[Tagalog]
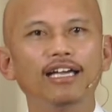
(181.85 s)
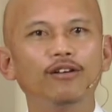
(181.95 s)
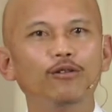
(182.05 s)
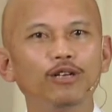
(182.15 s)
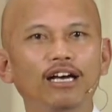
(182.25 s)

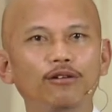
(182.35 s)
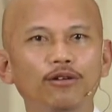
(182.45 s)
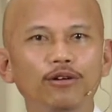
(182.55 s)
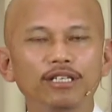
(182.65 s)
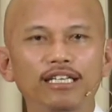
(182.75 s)
una
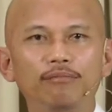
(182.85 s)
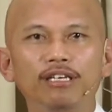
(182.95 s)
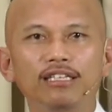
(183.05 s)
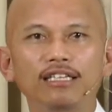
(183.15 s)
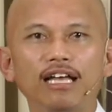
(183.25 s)
kong
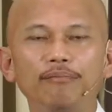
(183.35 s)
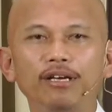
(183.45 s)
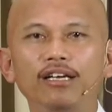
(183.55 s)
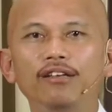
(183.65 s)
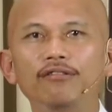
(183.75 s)

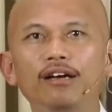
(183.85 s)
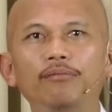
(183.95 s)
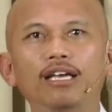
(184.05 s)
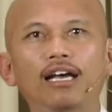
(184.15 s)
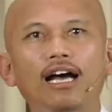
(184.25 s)
itatapik ngayong
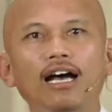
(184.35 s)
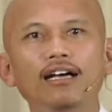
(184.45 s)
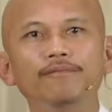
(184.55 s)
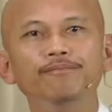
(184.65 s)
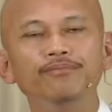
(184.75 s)
gabi
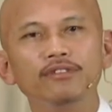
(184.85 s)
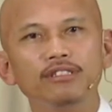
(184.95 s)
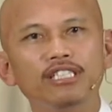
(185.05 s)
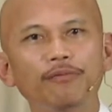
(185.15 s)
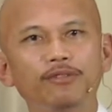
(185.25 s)
ang
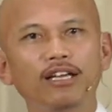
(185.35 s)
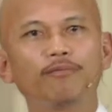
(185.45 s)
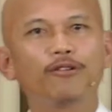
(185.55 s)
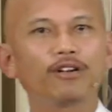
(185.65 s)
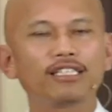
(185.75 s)
chapter
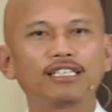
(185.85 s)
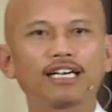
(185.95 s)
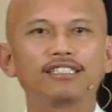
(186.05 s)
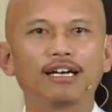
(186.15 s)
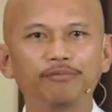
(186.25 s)
4 at
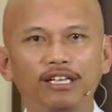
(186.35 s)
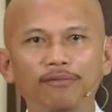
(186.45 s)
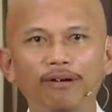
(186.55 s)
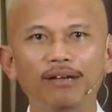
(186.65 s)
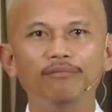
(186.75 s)
saka chapter
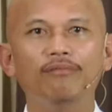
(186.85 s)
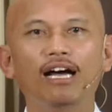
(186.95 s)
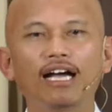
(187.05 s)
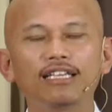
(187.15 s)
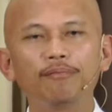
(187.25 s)
5.
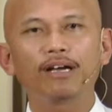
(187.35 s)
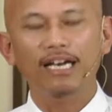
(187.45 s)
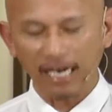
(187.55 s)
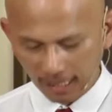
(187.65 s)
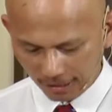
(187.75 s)
Ang ating
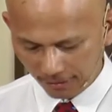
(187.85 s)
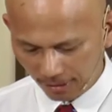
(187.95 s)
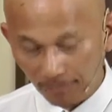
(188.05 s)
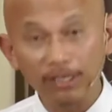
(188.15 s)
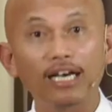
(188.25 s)
pag-aralan ngayong
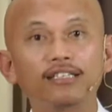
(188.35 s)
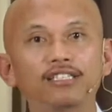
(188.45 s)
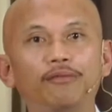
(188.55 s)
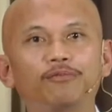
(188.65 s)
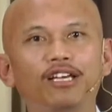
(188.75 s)
gabi ang
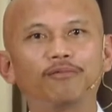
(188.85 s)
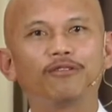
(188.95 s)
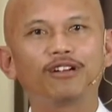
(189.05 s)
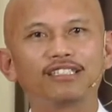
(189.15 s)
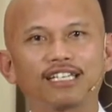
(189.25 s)
chapter
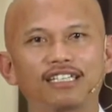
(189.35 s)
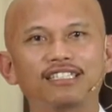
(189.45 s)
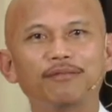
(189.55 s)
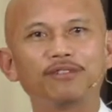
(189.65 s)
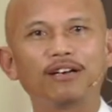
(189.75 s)
4 at saka
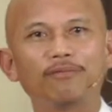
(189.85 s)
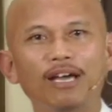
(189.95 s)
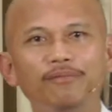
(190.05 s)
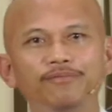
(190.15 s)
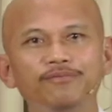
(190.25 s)
chapter
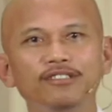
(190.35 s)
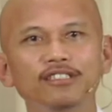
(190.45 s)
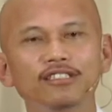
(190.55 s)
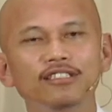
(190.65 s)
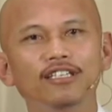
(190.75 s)

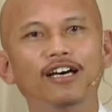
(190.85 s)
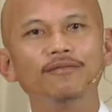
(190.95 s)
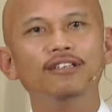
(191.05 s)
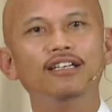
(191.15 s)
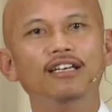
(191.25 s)
5. No?
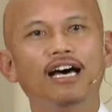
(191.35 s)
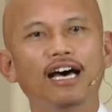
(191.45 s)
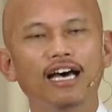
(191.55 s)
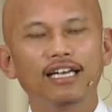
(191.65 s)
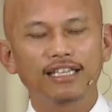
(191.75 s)

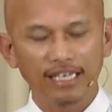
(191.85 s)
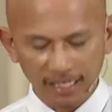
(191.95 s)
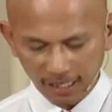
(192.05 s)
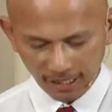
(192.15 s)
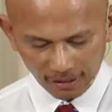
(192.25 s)
At
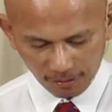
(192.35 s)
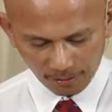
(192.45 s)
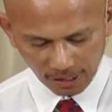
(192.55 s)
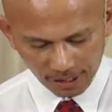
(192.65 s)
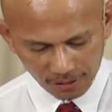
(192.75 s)
hinihiling ko
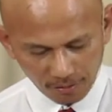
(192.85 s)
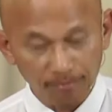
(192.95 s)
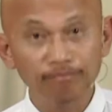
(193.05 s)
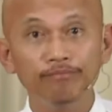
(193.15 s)
na inyong